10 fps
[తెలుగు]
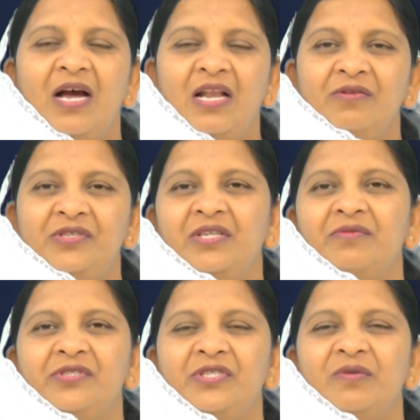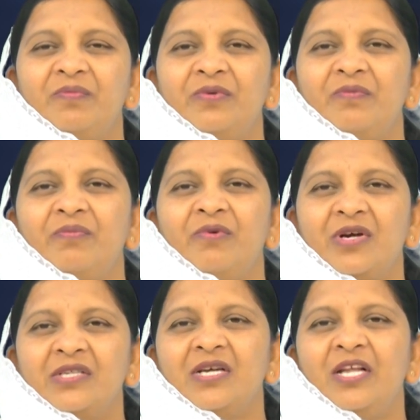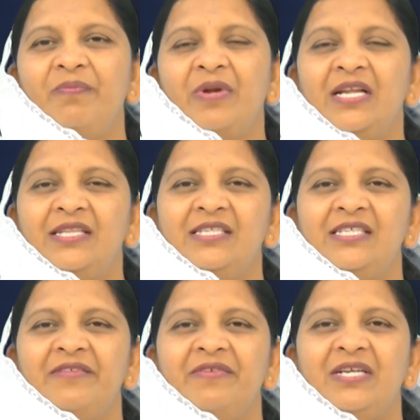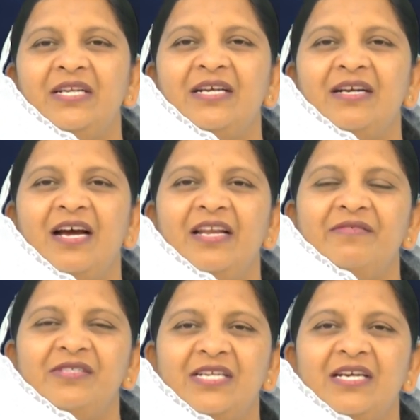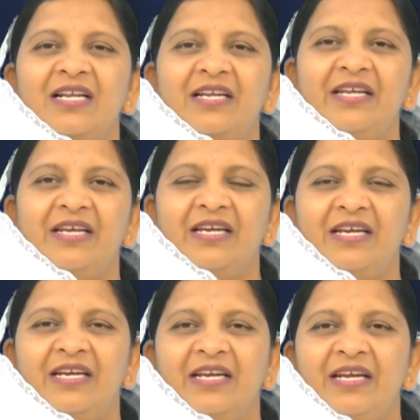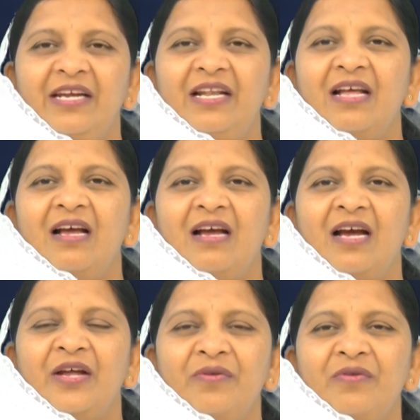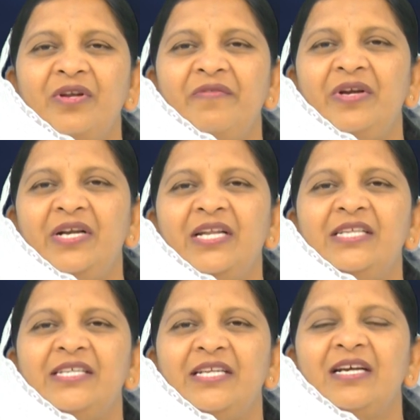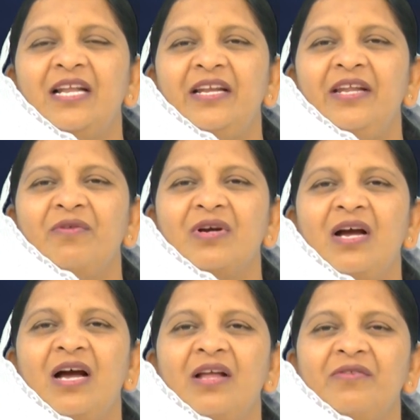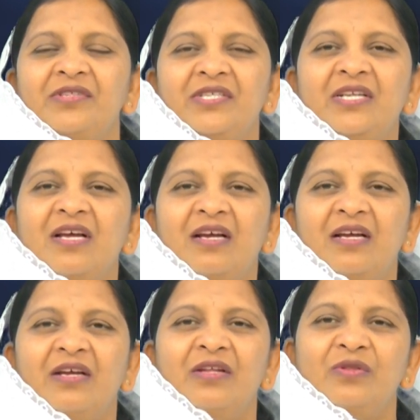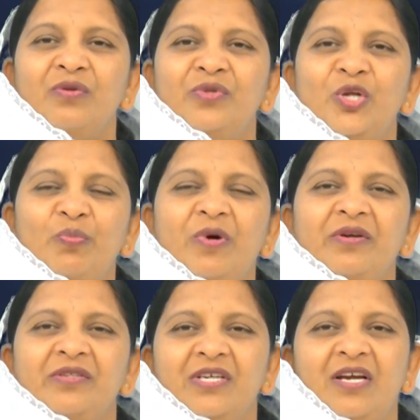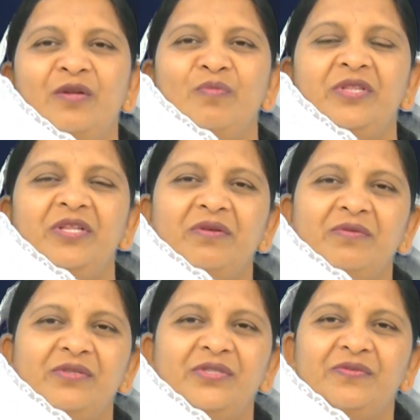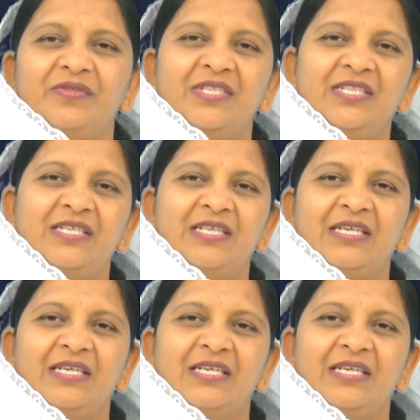ఆలోచన వచ్చినప్పుడు ఒక్కసారి ప్రార్థించిన వెంటనే కార్యం జరగాలని ఇలా అనుకున్న వెంటనే జరగాలని ఒక ఆలోచన తొందరపాటు చాలా మందిలో ఉంటూ ఉంటుంది